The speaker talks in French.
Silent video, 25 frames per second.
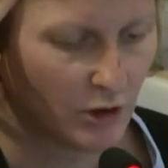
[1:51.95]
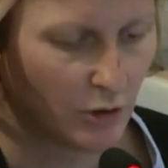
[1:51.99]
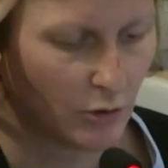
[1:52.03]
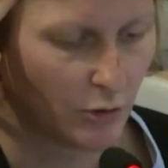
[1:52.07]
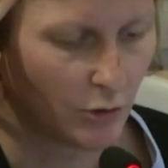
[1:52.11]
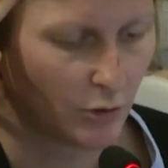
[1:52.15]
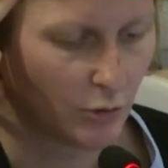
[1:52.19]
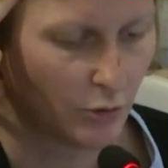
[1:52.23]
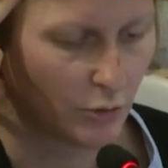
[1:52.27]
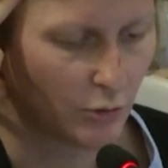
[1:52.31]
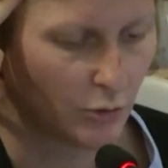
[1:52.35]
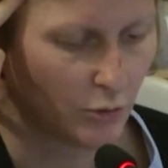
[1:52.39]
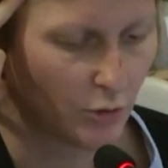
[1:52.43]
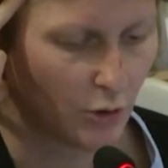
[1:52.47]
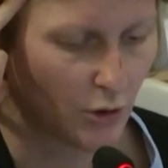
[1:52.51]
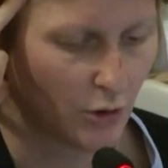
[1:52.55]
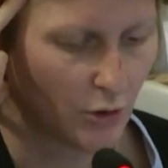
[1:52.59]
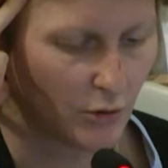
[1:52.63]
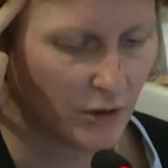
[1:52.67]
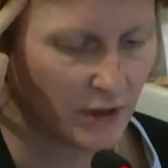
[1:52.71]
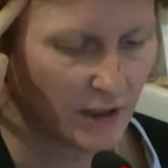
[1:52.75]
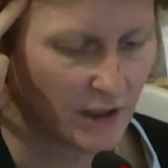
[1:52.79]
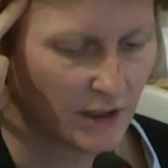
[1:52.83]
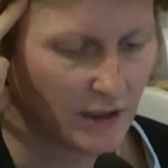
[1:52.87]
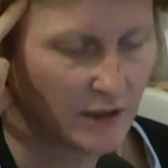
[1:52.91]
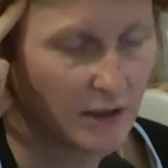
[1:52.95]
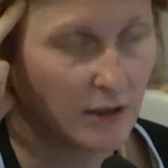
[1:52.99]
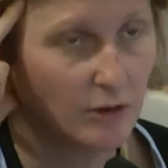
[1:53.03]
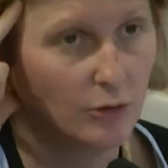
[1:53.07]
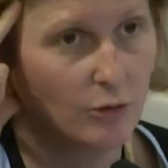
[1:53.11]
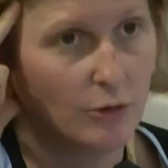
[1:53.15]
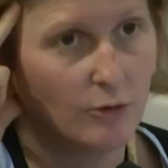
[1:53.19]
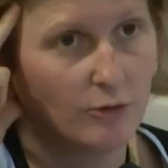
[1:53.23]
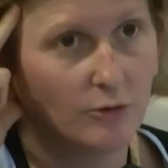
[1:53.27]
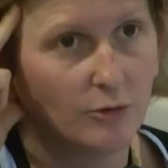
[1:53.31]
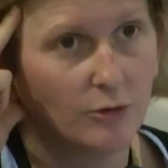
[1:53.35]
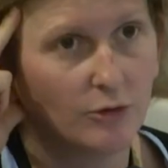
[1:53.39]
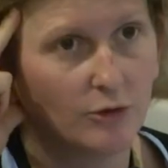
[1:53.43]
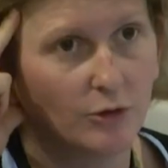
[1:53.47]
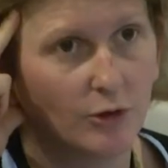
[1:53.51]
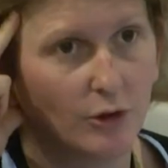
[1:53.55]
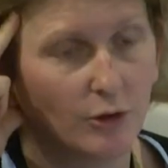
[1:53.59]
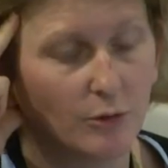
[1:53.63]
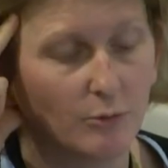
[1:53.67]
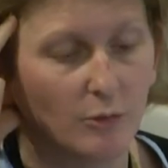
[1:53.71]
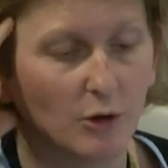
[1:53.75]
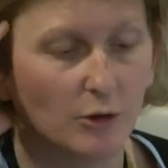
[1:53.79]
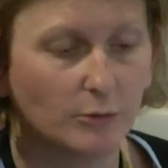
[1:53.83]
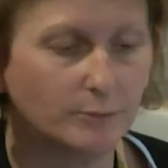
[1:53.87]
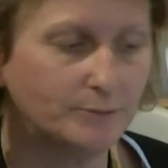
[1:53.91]
000 euros en crédit de
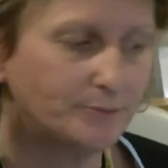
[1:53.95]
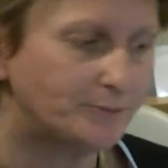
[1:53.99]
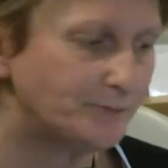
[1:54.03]
fonctionnement.